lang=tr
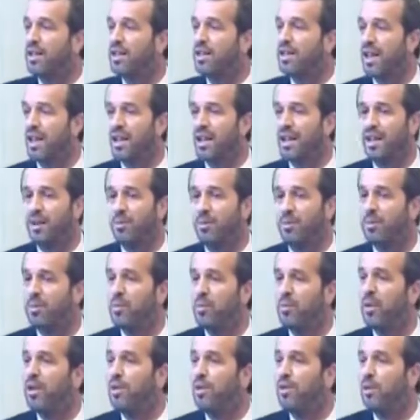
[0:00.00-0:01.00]
askerlik gibi bir
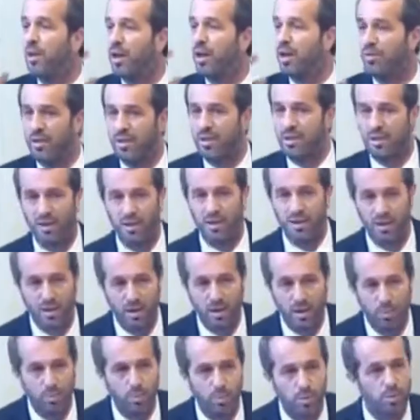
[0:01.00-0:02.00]
milli görevdir.
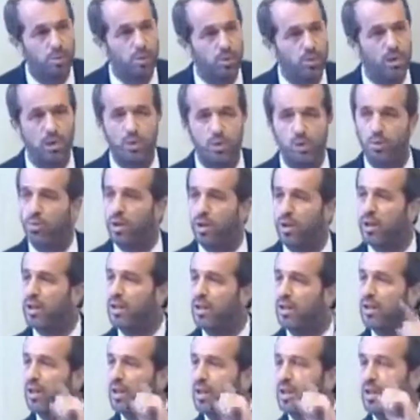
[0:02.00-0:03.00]
Bu Türkiye
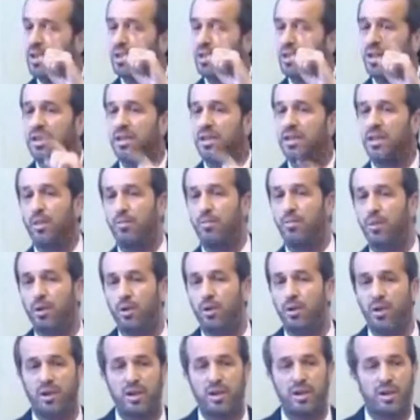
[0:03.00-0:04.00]
Cumhuriyeti'nde yaşayan 80
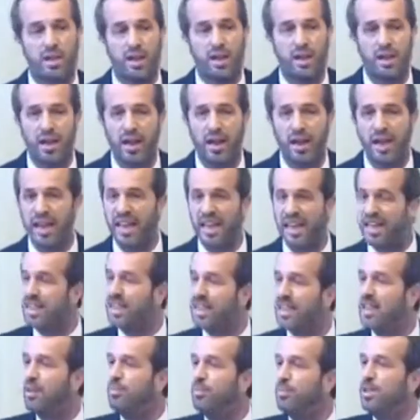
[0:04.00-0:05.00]
milyon kişiden
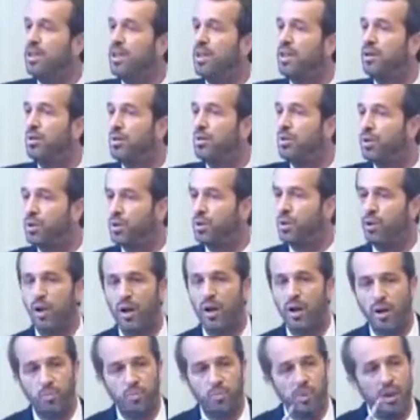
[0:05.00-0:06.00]
hiç kimsenin gücü
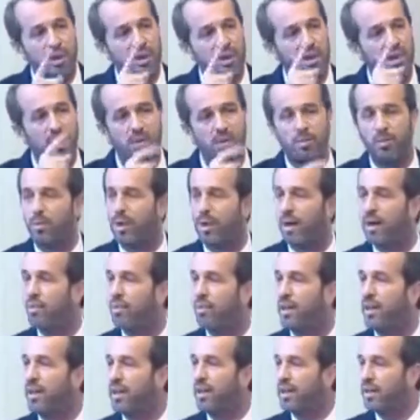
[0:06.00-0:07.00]
milli takımı
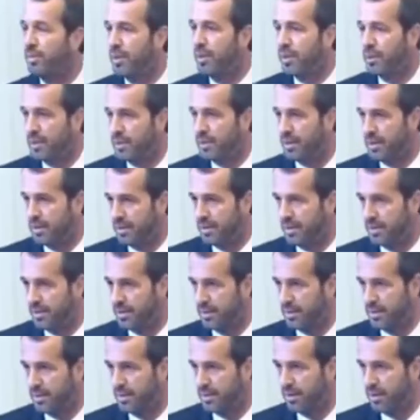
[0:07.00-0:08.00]
bırakmaya yetmez.
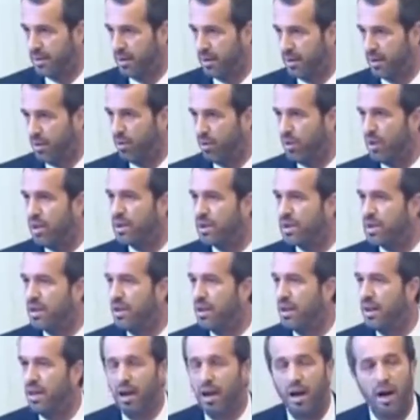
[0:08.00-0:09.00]
Onun
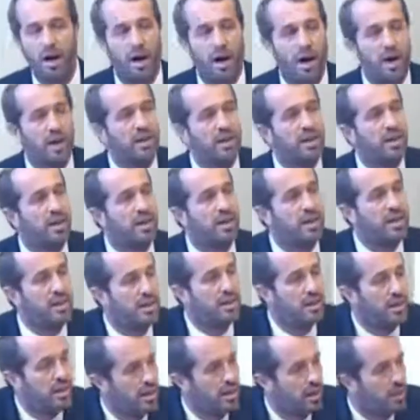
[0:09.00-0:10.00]
için Arda'yı
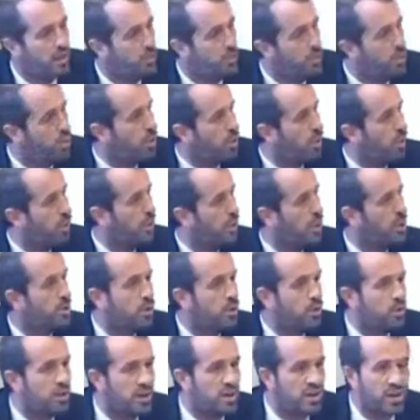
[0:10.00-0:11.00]
bu konuda
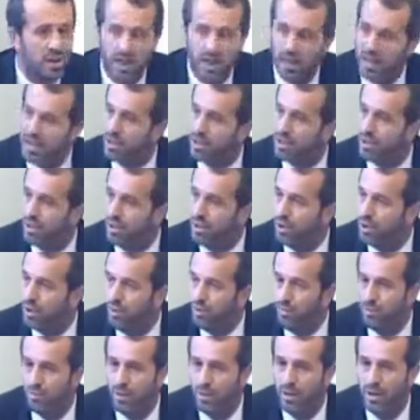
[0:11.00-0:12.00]
çok ciddi
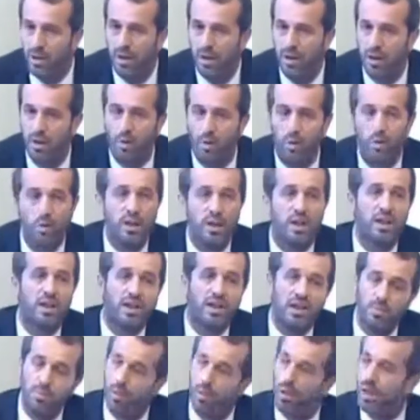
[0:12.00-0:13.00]
eleştiriyorum. Onu da
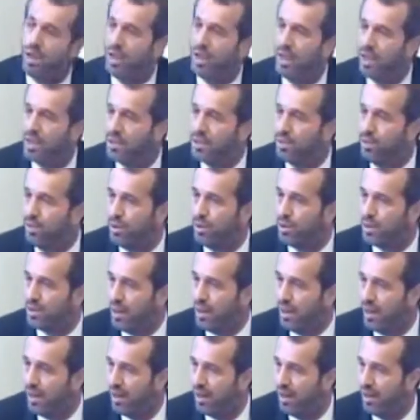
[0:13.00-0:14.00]
kim böyle
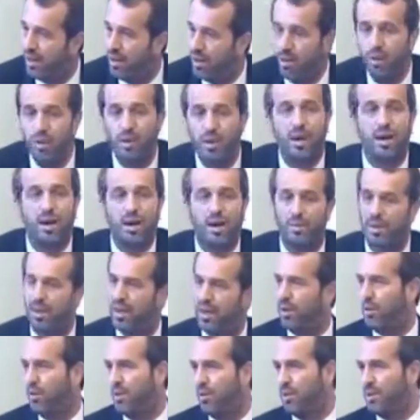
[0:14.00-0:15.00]
gazlıyorsa onlarla bir
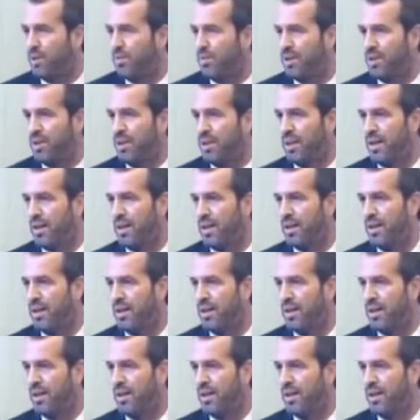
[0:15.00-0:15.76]
daha görüşmesin yani.